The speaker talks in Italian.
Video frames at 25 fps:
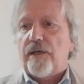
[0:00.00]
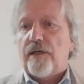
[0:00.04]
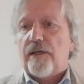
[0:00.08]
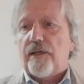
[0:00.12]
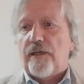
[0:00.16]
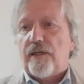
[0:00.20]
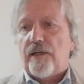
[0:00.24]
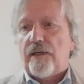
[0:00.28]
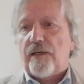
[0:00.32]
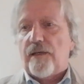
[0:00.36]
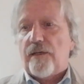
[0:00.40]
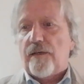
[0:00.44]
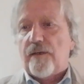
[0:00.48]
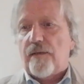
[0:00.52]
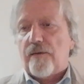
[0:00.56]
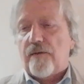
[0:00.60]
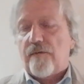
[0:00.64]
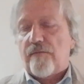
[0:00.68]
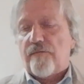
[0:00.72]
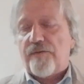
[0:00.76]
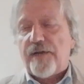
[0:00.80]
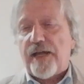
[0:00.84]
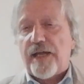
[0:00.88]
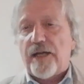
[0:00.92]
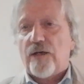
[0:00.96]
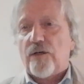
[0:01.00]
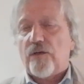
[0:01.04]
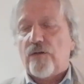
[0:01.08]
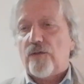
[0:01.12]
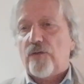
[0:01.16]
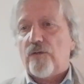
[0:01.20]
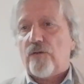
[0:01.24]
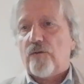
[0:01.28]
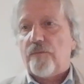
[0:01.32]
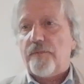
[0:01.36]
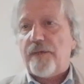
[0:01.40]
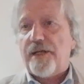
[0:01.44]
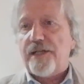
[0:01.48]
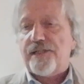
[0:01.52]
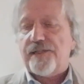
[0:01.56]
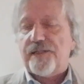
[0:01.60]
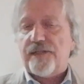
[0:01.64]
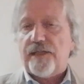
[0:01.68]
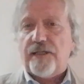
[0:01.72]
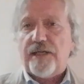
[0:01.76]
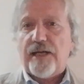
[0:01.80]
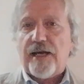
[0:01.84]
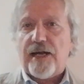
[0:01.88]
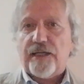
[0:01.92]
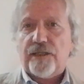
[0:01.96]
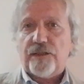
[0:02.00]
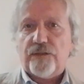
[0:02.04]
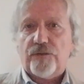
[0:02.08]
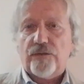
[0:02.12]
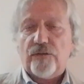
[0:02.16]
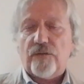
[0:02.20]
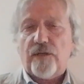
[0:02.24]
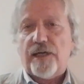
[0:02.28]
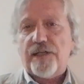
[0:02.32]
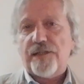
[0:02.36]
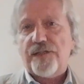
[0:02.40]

eh, vengono messe in atto